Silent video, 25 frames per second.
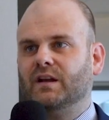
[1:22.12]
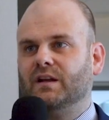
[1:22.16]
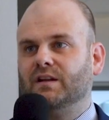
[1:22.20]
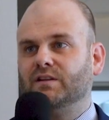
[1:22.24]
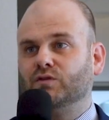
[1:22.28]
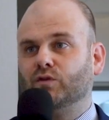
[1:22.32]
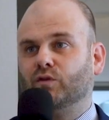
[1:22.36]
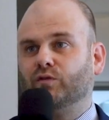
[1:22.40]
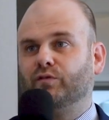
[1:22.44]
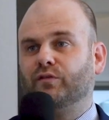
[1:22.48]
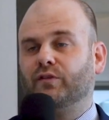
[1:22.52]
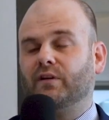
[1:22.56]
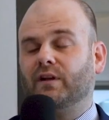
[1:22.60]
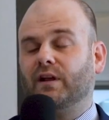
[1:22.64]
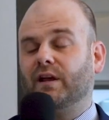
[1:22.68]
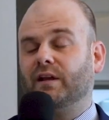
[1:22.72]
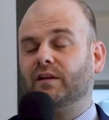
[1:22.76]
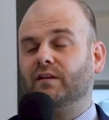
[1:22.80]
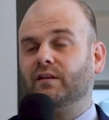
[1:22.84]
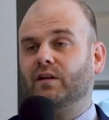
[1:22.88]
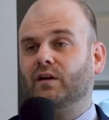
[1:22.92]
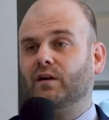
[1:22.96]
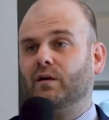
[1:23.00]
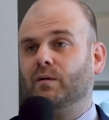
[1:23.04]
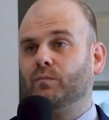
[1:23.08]
Insofern
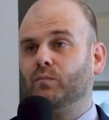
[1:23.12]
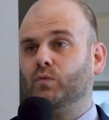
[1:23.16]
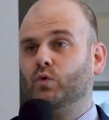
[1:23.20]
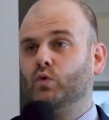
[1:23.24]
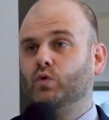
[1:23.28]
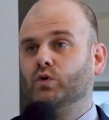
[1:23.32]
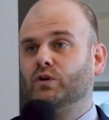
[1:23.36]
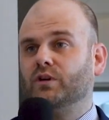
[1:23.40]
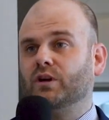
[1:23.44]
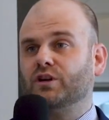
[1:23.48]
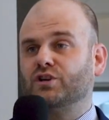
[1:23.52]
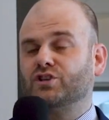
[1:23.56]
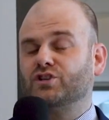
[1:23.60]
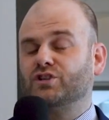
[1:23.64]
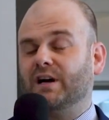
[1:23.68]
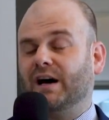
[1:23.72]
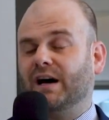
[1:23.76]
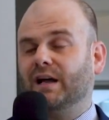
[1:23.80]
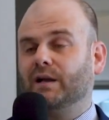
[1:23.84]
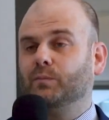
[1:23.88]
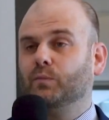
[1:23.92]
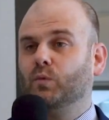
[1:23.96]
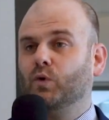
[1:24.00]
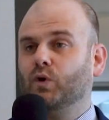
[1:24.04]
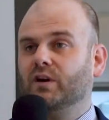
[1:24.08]
ein ähm, guter
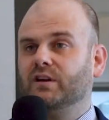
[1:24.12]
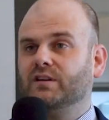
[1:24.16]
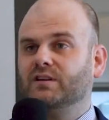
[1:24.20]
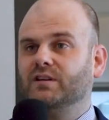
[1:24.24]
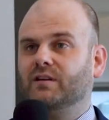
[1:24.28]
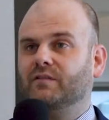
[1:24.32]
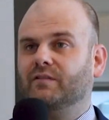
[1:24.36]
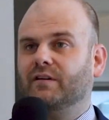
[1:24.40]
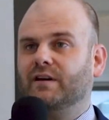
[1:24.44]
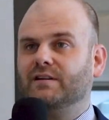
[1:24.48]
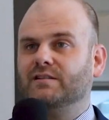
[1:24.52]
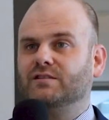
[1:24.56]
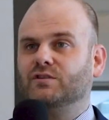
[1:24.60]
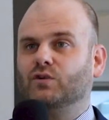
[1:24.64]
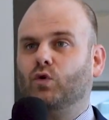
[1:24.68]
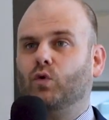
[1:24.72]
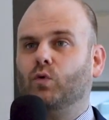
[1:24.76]
Start möglicherweise,